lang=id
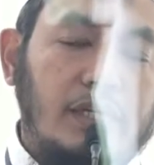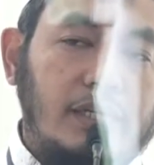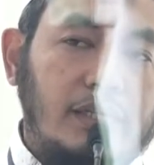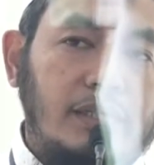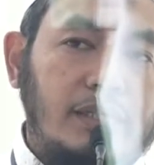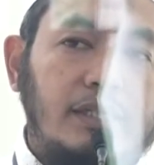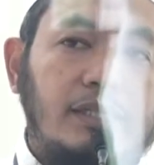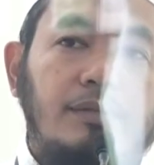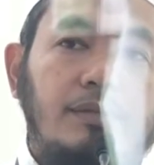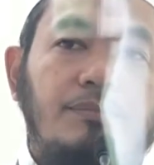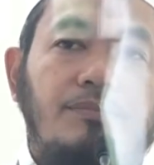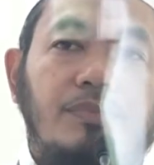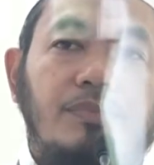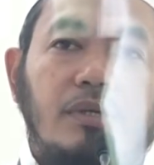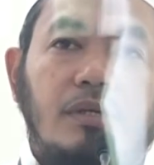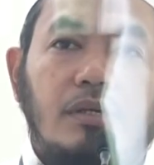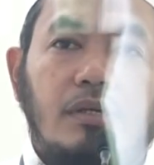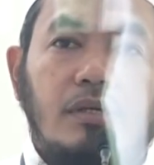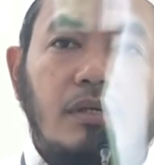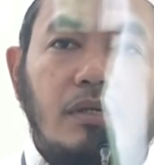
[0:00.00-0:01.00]
hadha.
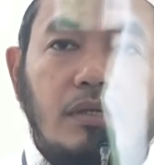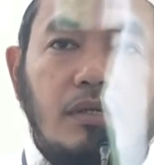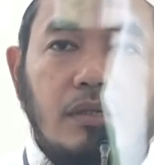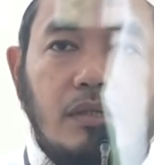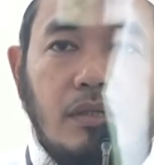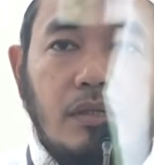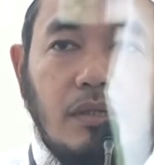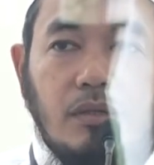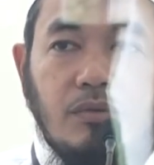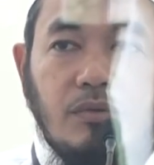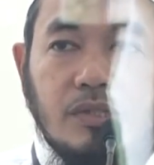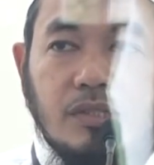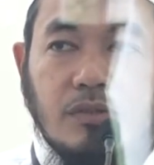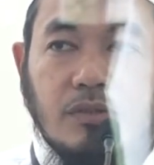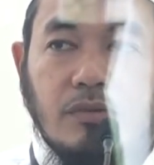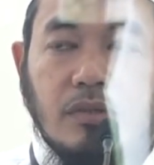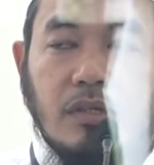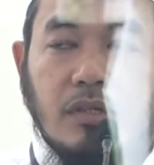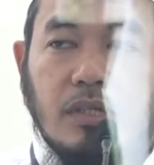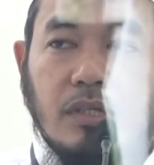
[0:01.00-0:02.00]
Wa
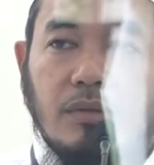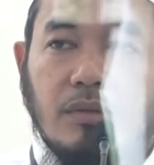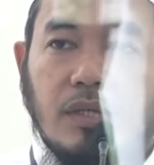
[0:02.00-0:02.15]
sarfullahu li